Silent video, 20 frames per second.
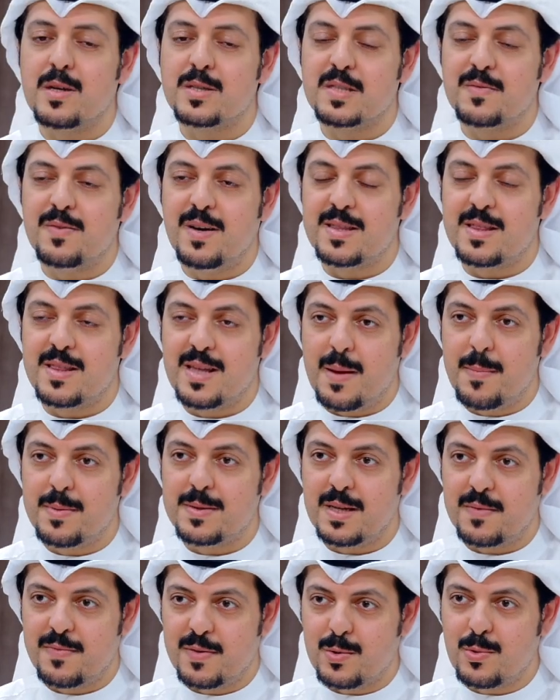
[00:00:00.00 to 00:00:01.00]
صفات
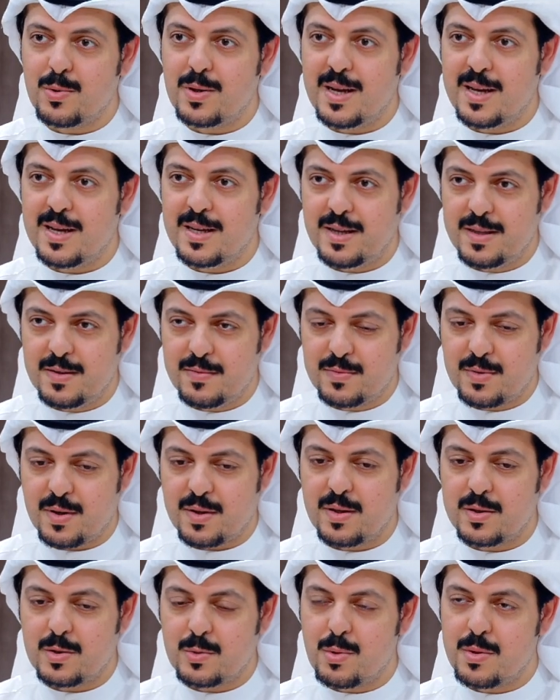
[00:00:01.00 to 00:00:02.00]
ثابته في كل
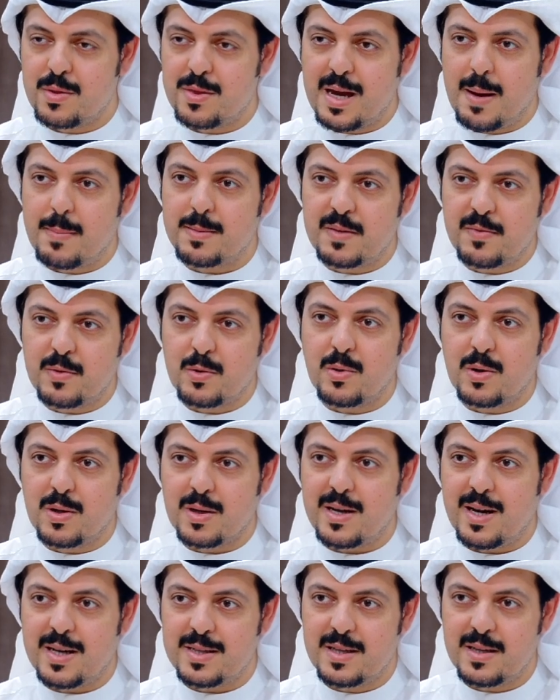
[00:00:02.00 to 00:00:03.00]
يفترض ان تكون ثابته في كل
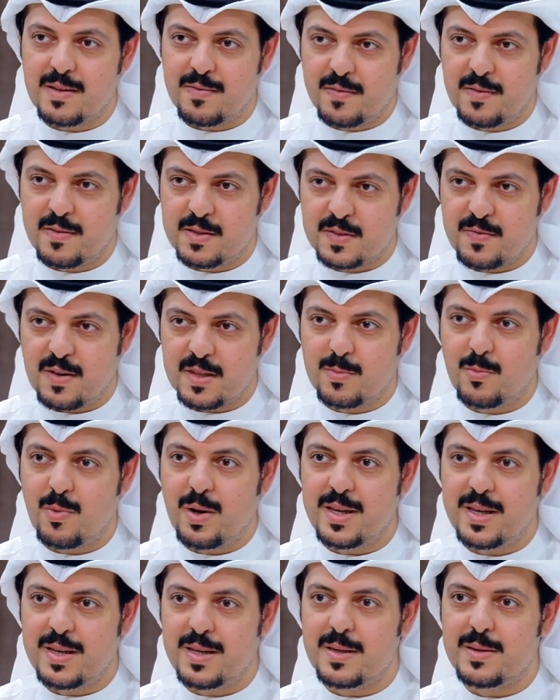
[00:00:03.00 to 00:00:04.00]
القاده في صفات
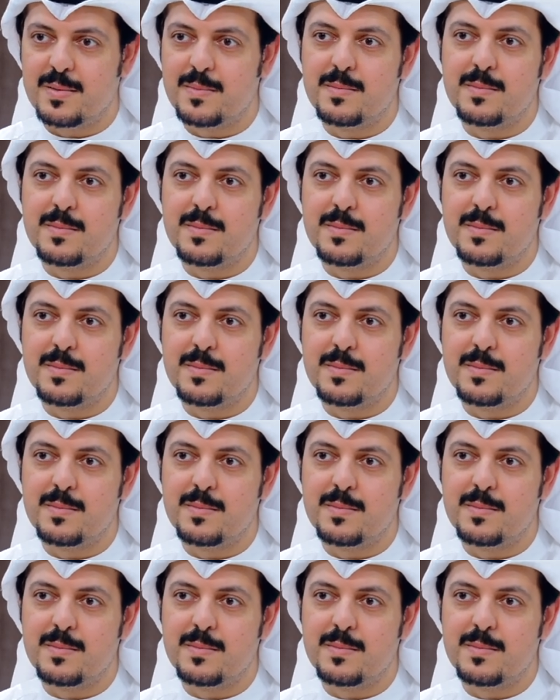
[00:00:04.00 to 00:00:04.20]
معينه